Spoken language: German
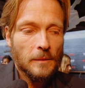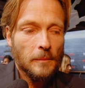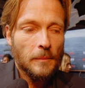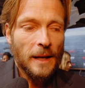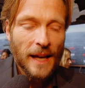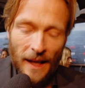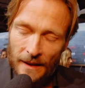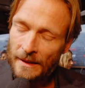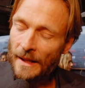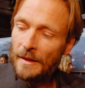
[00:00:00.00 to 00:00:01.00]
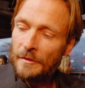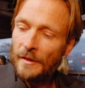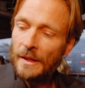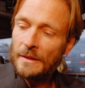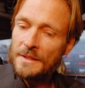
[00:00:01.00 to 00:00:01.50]
man kann ihnen
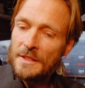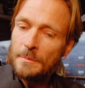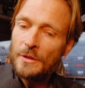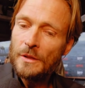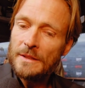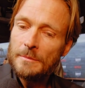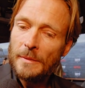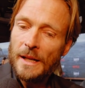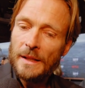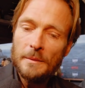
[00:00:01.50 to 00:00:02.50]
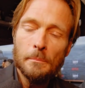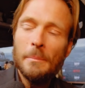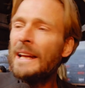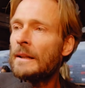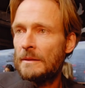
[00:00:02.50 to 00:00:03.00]
einfach, und das ist besonders, man kann ihnen
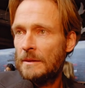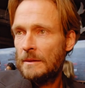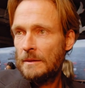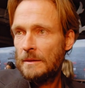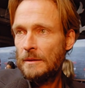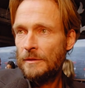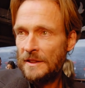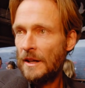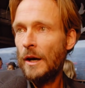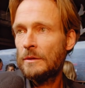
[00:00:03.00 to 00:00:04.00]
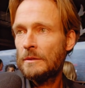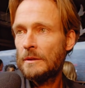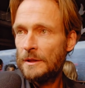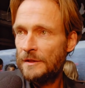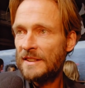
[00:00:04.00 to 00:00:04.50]
blind vertrauen.
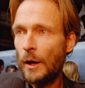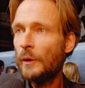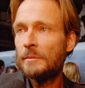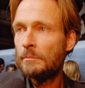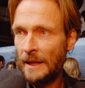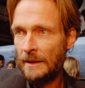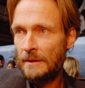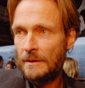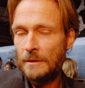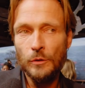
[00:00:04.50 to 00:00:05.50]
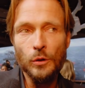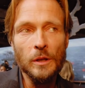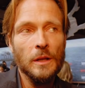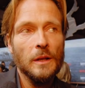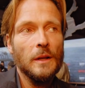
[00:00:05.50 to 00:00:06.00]
Ich vertraue ihnen blind.
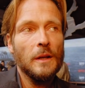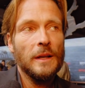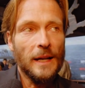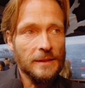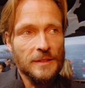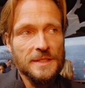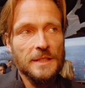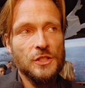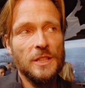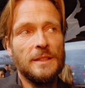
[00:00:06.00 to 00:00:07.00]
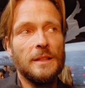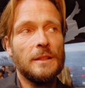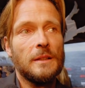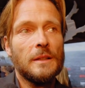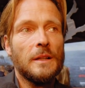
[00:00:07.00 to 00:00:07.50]
Sowohl Jantje, was die Geschichte
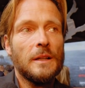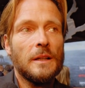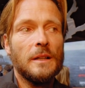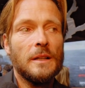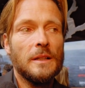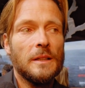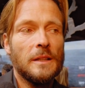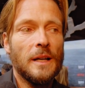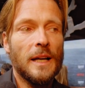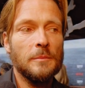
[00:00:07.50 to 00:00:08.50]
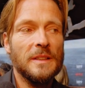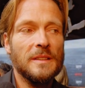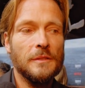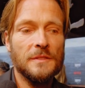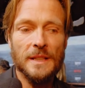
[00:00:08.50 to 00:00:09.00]
äh,
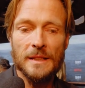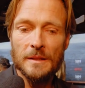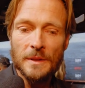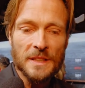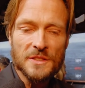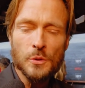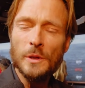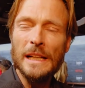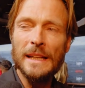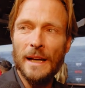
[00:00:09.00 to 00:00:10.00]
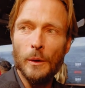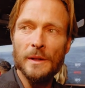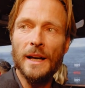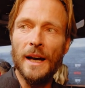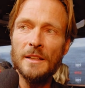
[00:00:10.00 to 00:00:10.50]
anbetrifft. Sie hat immer die Zügel genau in
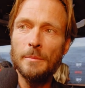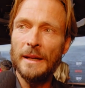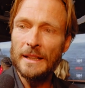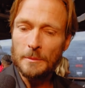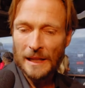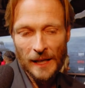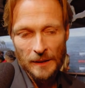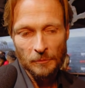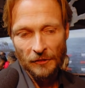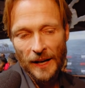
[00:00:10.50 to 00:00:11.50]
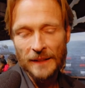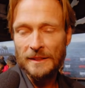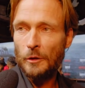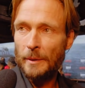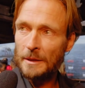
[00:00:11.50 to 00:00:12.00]
der Hand, bei jedem kleinen Pfad,
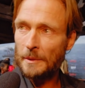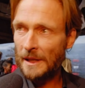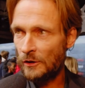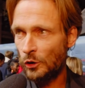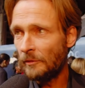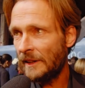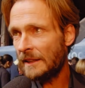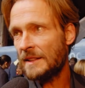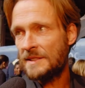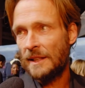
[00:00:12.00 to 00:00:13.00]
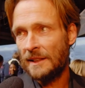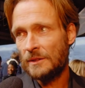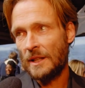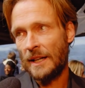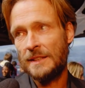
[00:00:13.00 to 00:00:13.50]
auch bei jedem kleinen Umweg, den sie links
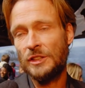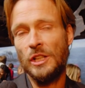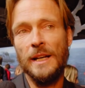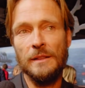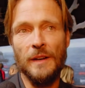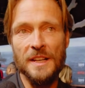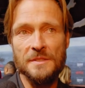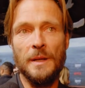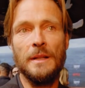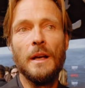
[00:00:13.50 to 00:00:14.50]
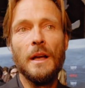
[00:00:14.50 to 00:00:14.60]
oder rechts schlägt, weiß man,